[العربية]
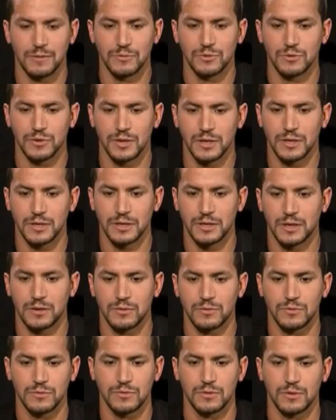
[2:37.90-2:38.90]
الحمد لله اللي
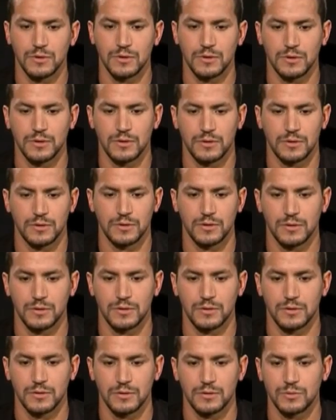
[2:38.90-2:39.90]
كونه
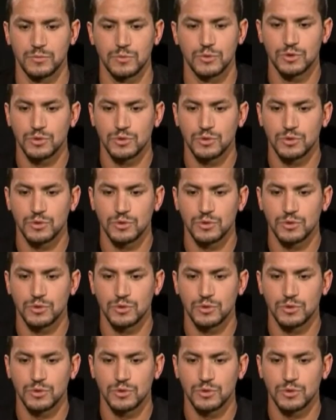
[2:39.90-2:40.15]
جو